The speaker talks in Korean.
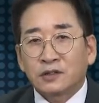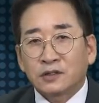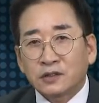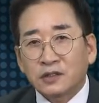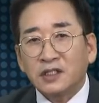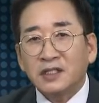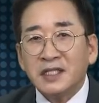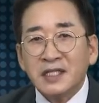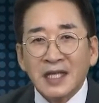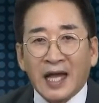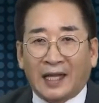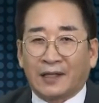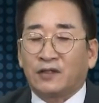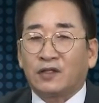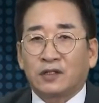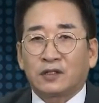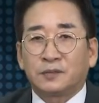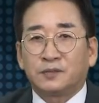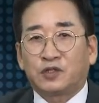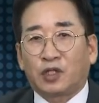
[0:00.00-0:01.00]
승인이 안
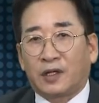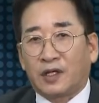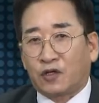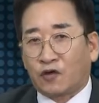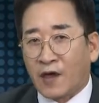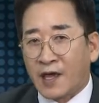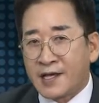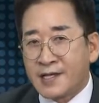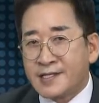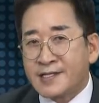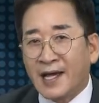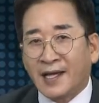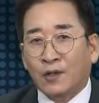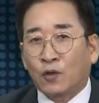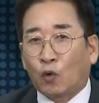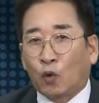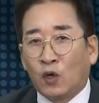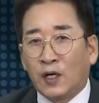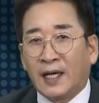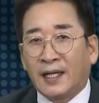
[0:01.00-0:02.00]
떨어지면 저희 굉장히
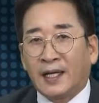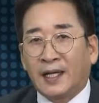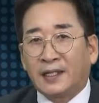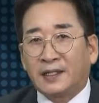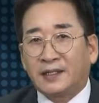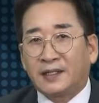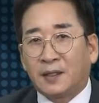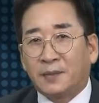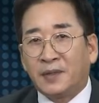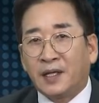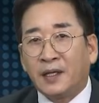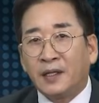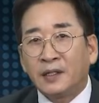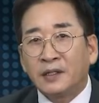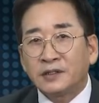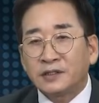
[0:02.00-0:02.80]
곤란하기 때문에